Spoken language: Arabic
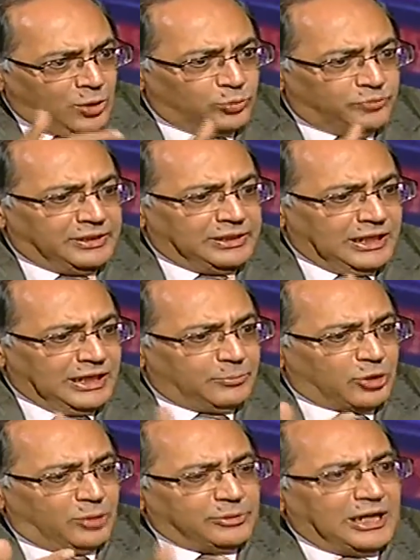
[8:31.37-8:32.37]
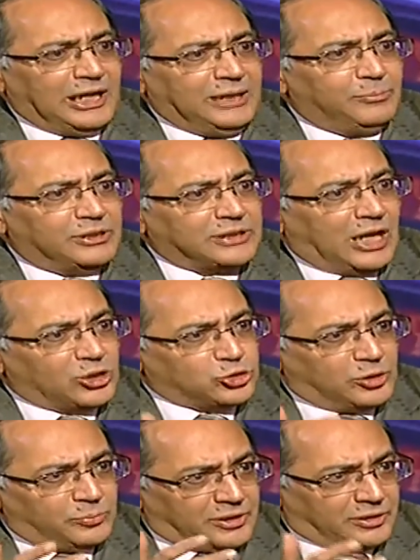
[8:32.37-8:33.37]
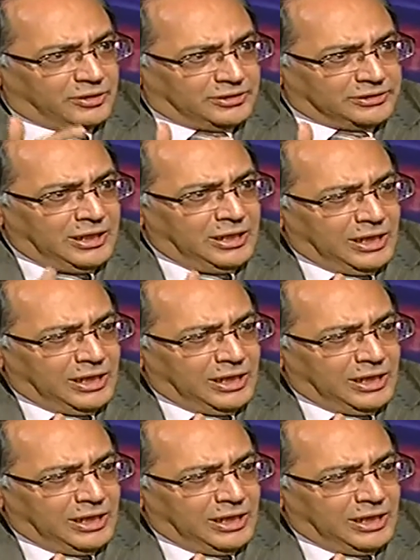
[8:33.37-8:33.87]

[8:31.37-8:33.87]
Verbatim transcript: وفي النهاية برغم انها حملت عشر مرات